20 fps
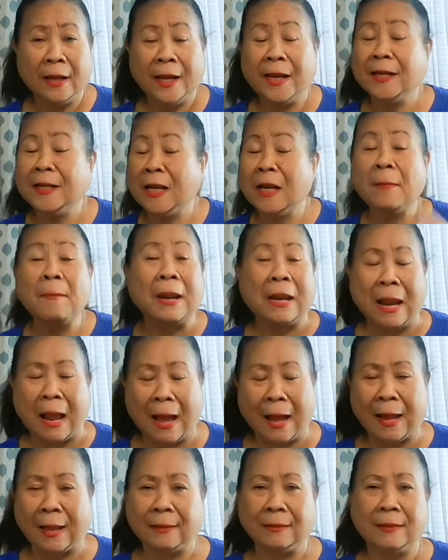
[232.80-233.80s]
Hindi naman
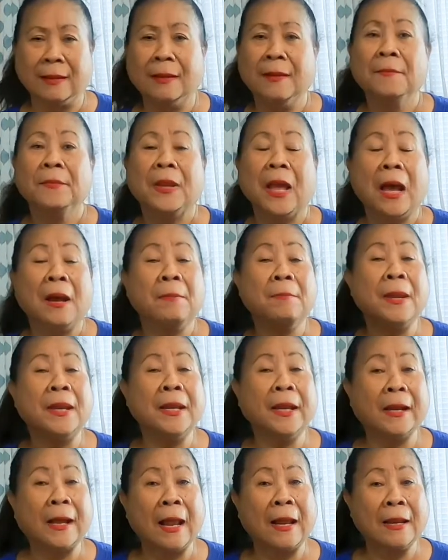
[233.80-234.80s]
lahat. Ang
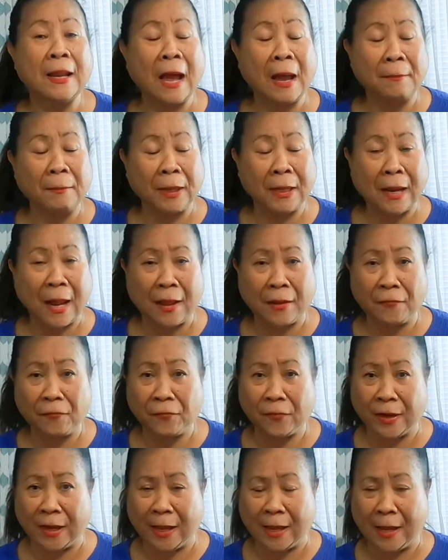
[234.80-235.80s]
medical namin ay
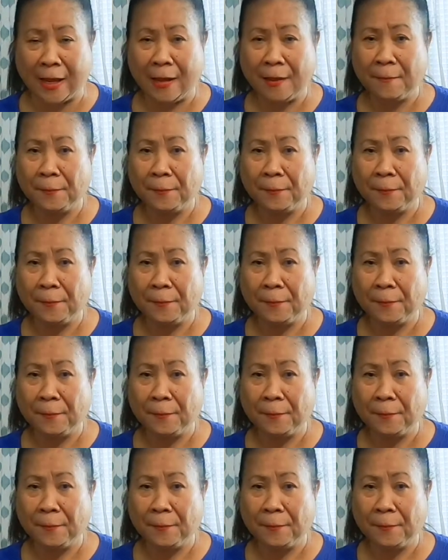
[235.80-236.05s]
free